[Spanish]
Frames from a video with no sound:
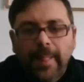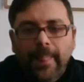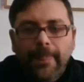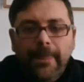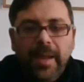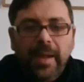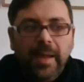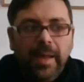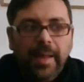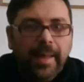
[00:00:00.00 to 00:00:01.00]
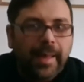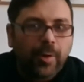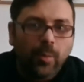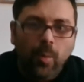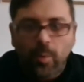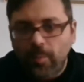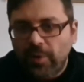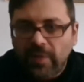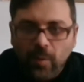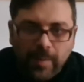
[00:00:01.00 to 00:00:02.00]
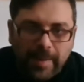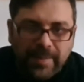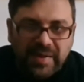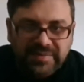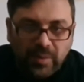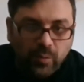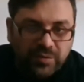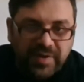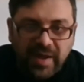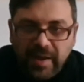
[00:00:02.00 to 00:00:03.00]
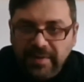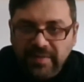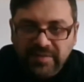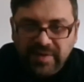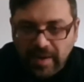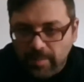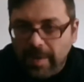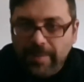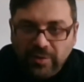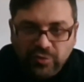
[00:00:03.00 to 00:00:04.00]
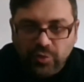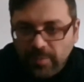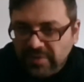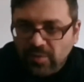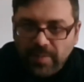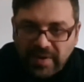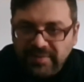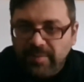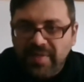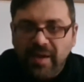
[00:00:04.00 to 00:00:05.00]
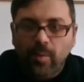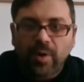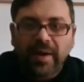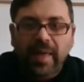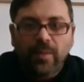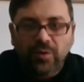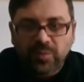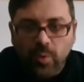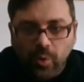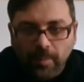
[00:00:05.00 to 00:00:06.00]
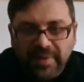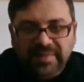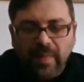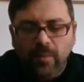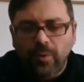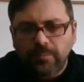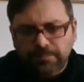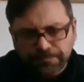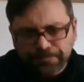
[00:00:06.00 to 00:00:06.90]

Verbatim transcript: Como eh, cómo voy poniendo mapas según sea necesario en el mapa los nombres del planeta a medida que voy creándolos y voy completándolo